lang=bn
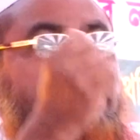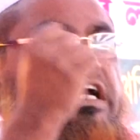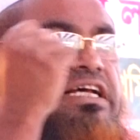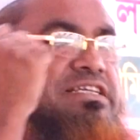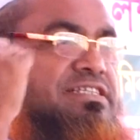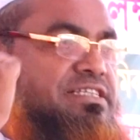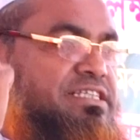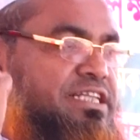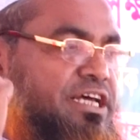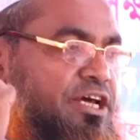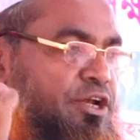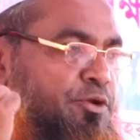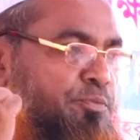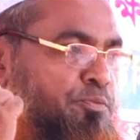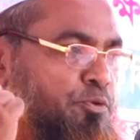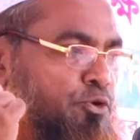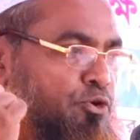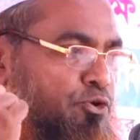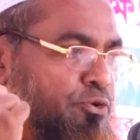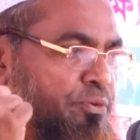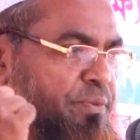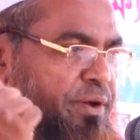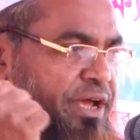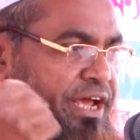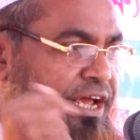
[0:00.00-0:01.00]
শাস্তির
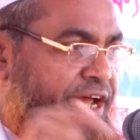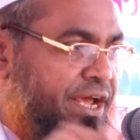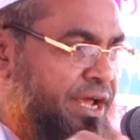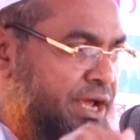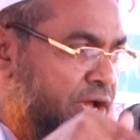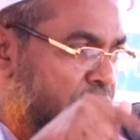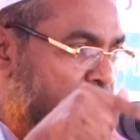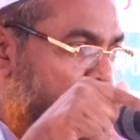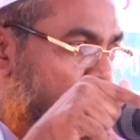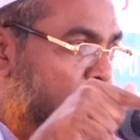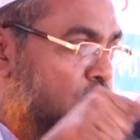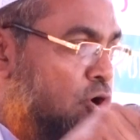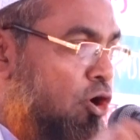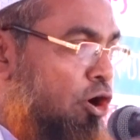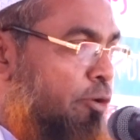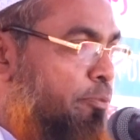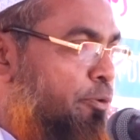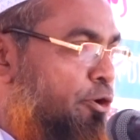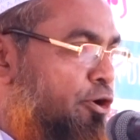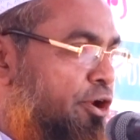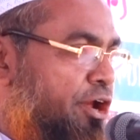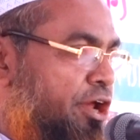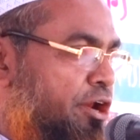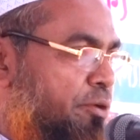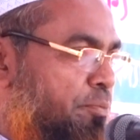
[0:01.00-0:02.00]
পূর্বে
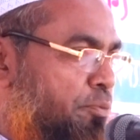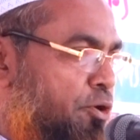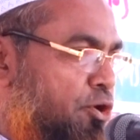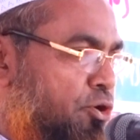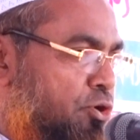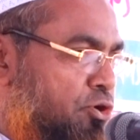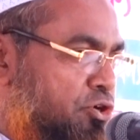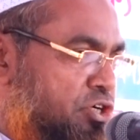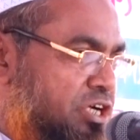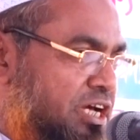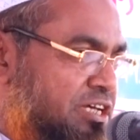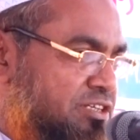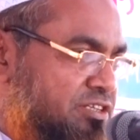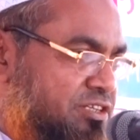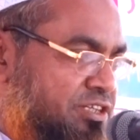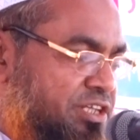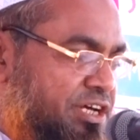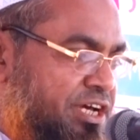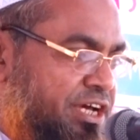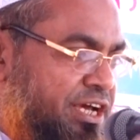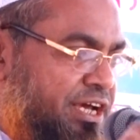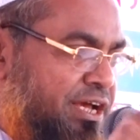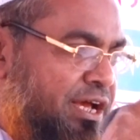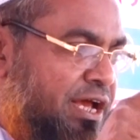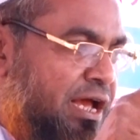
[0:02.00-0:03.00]
কবরের বড়
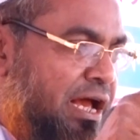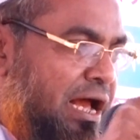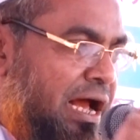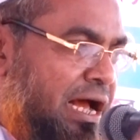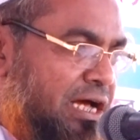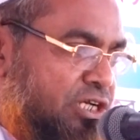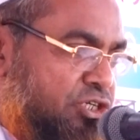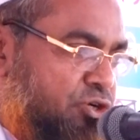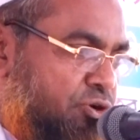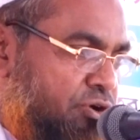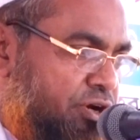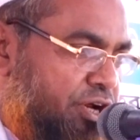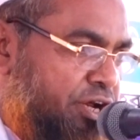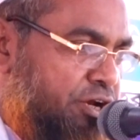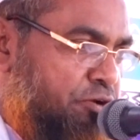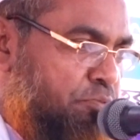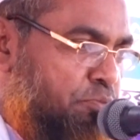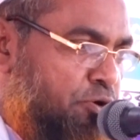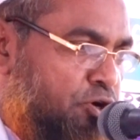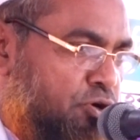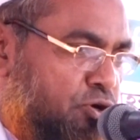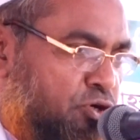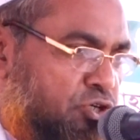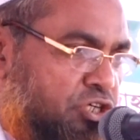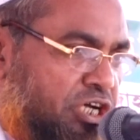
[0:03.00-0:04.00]
শাস্তি হাসরের
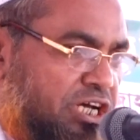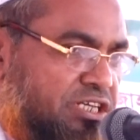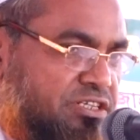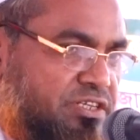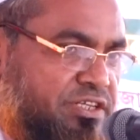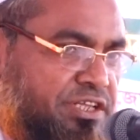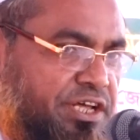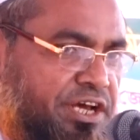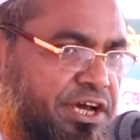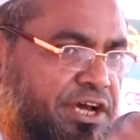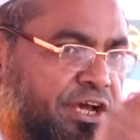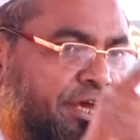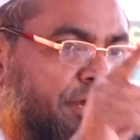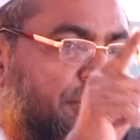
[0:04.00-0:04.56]
বড় শাস্তি